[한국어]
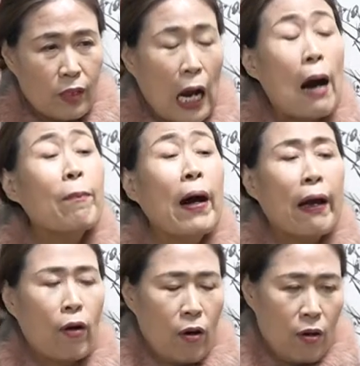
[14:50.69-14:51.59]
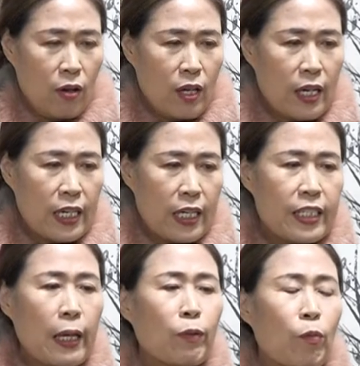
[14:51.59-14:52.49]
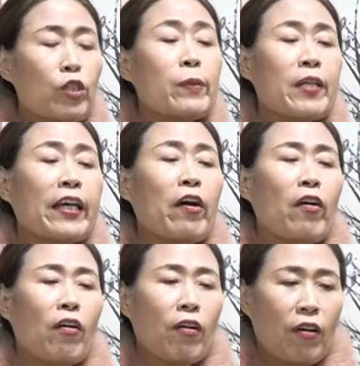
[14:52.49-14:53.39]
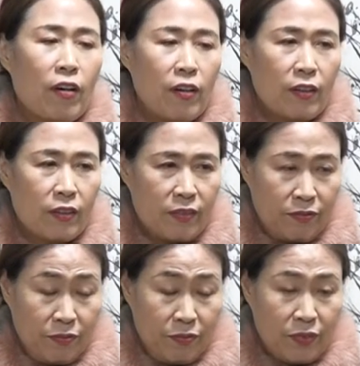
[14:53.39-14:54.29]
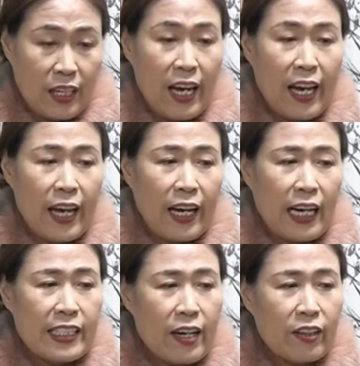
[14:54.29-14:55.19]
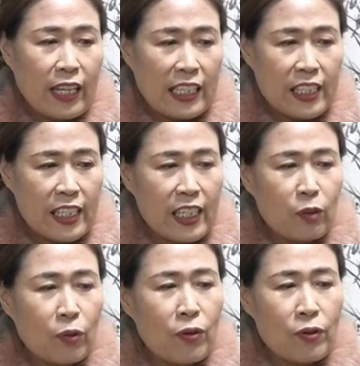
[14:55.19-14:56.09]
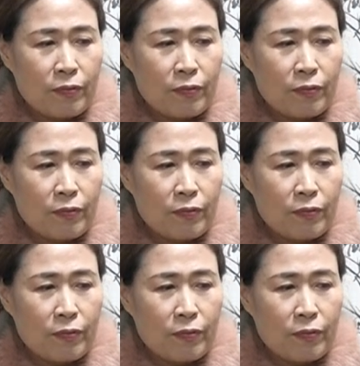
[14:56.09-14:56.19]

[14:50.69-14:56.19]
아파요. 이제부터 묵집 생겨요. 네, 가세요. 다시 또.